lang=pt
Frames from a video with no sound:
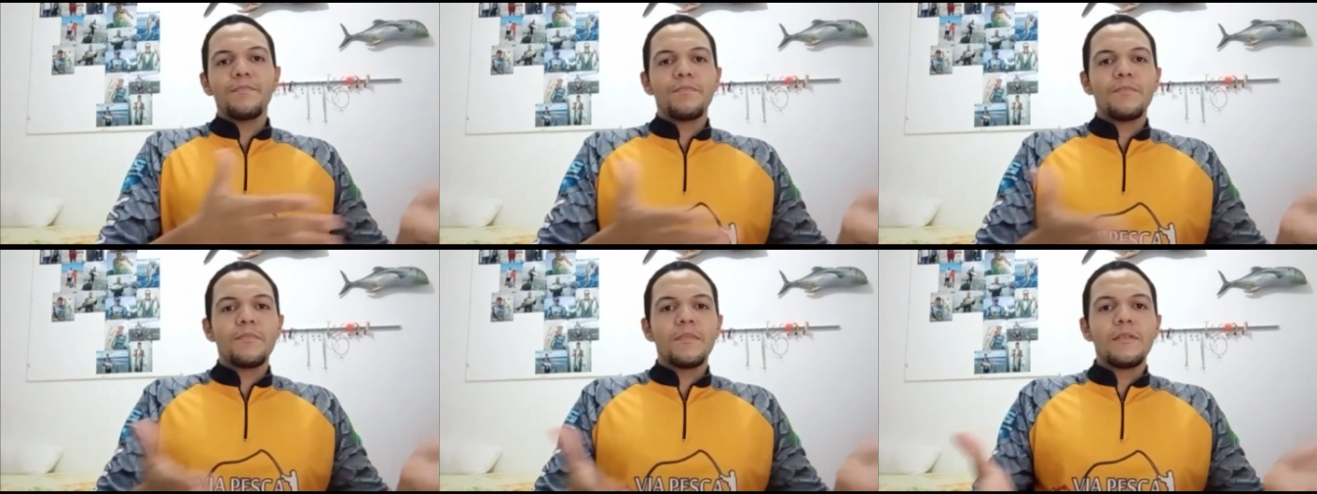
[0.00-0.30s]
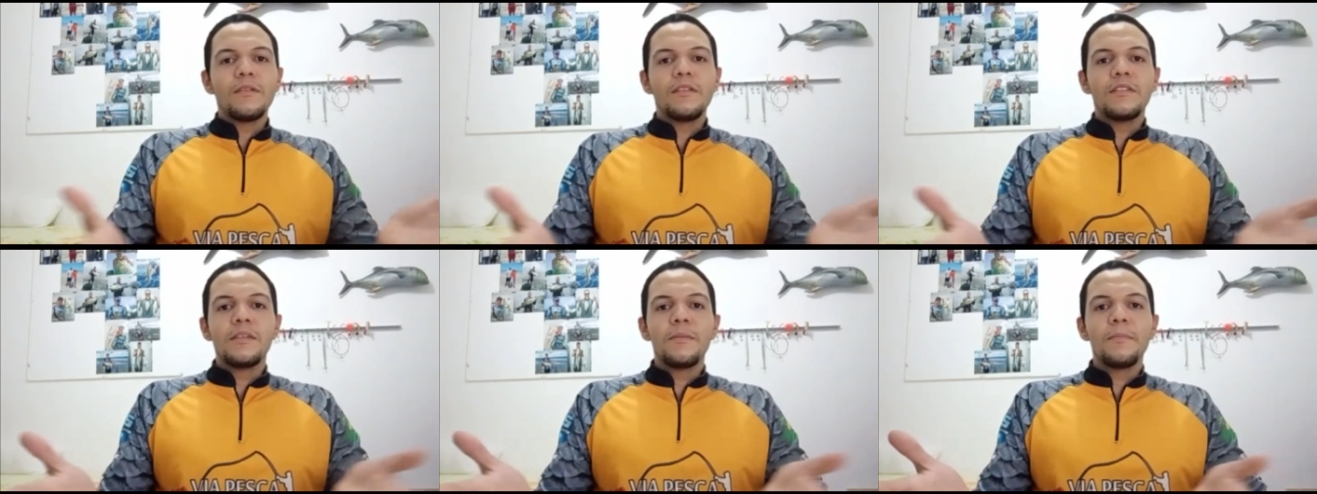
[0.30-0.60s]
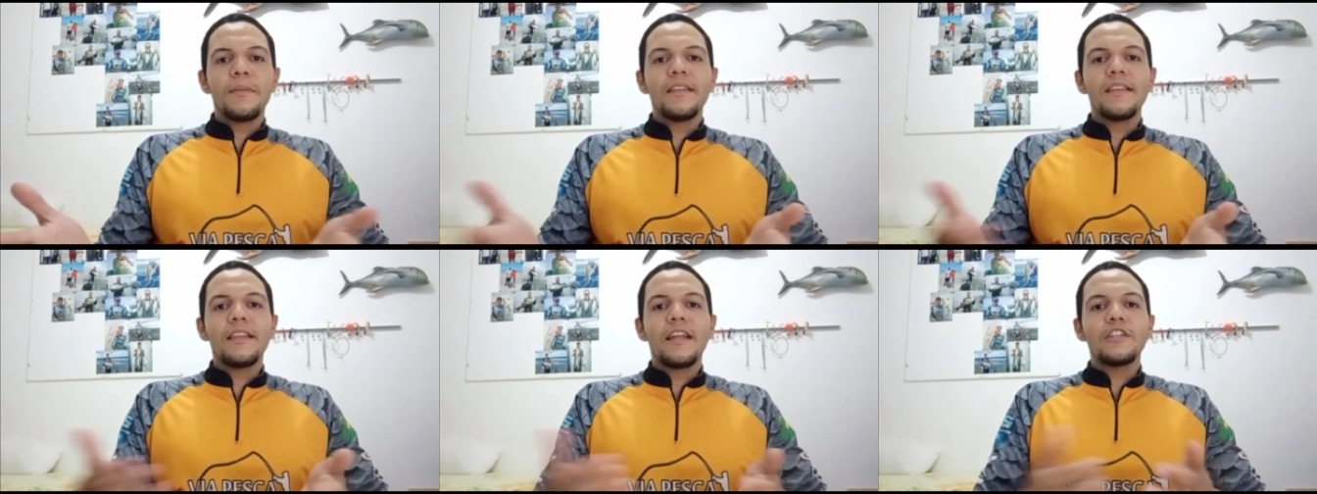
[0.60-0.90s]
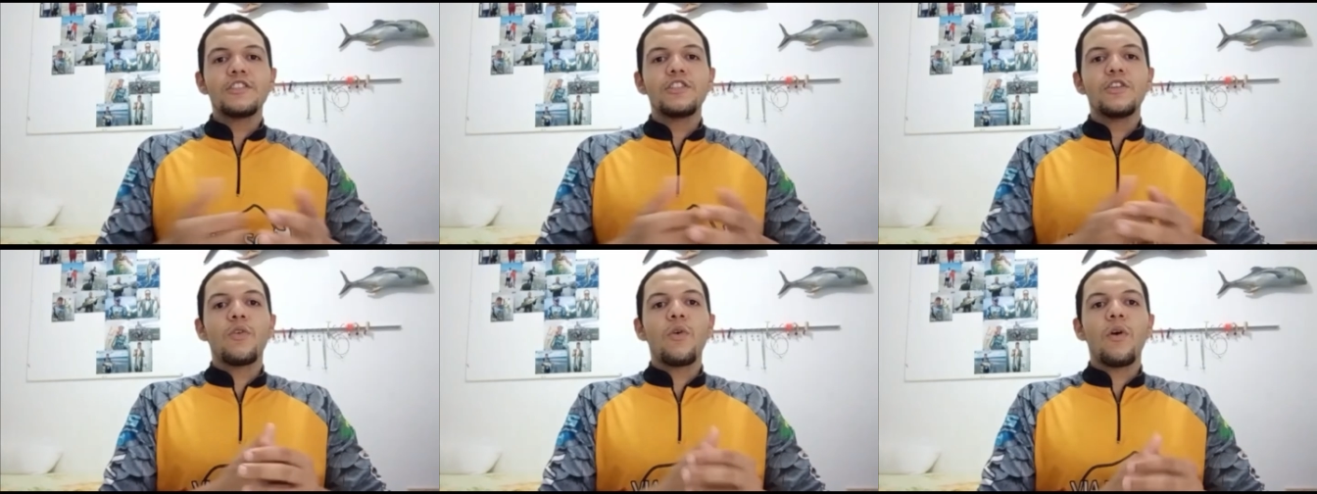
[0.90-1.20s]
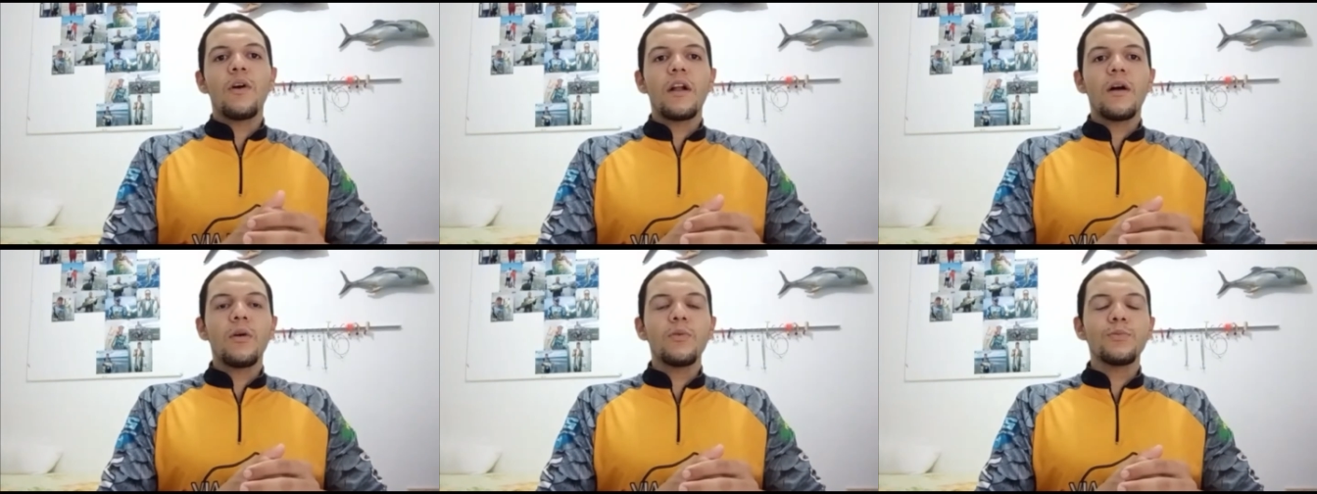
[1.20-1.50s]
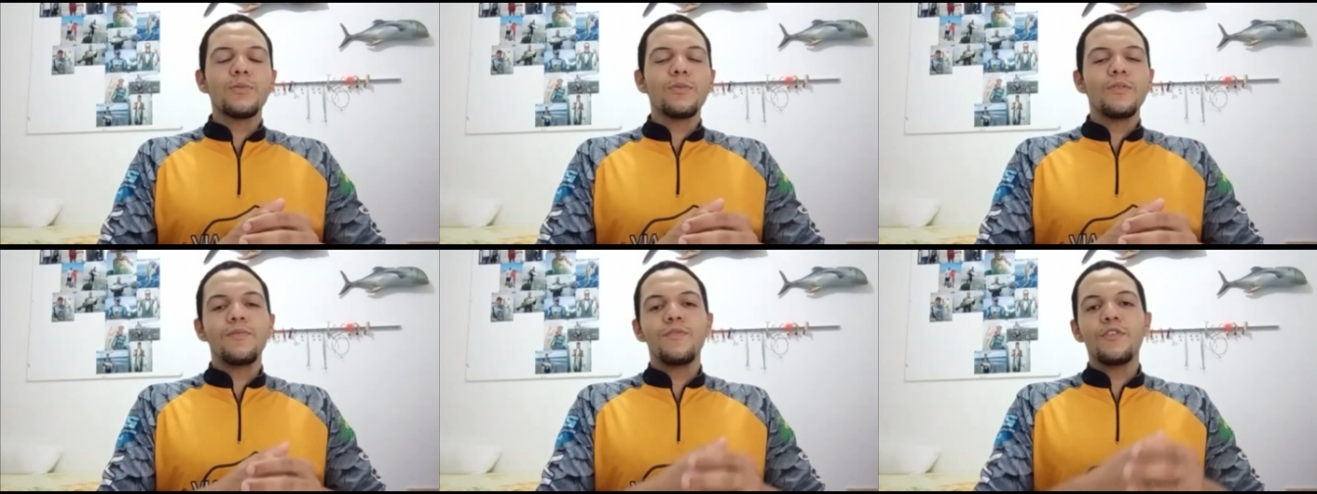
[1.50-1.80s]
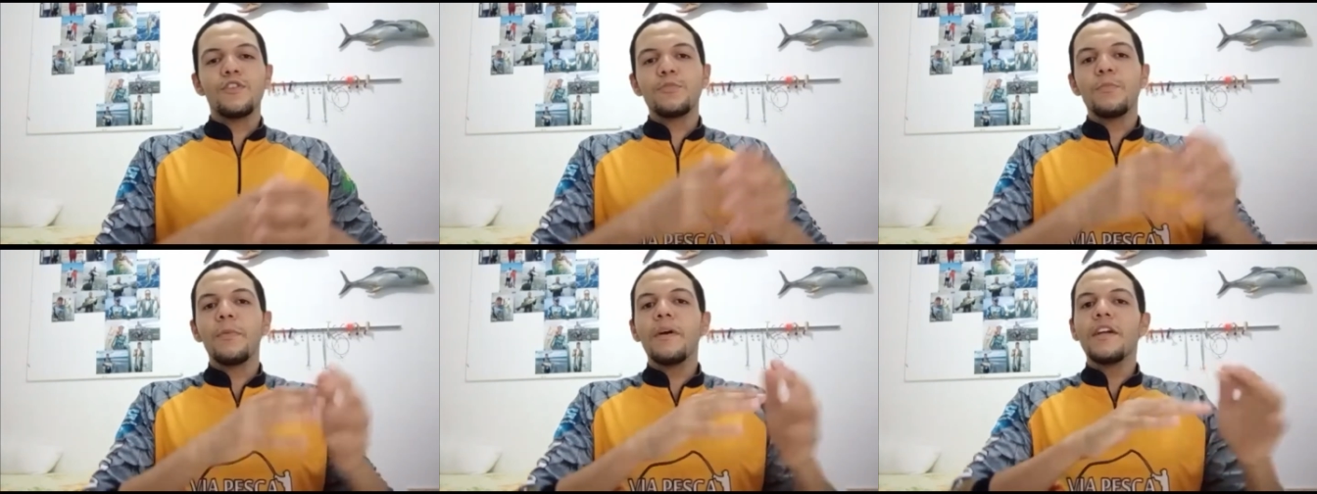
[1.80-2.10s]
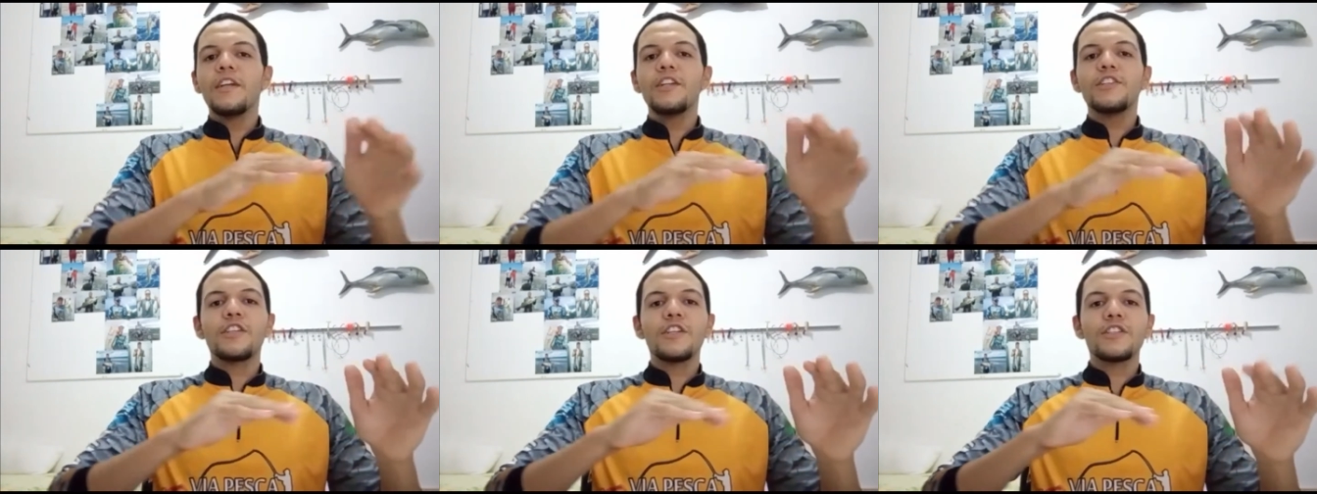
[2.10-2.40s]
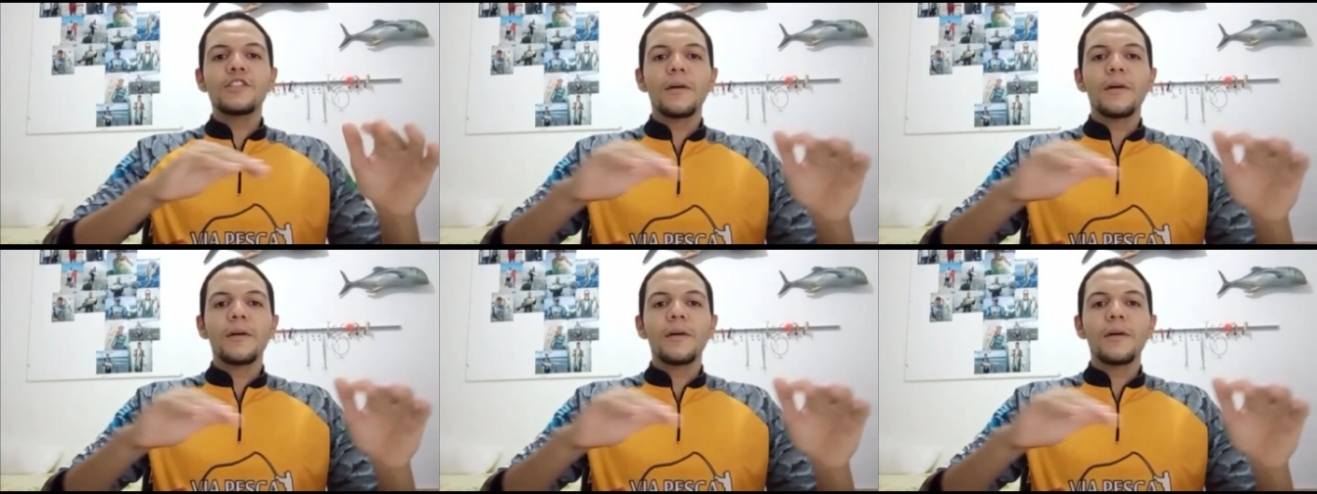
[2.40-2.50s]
em cima de laje de coral, tudo e ver os banhistas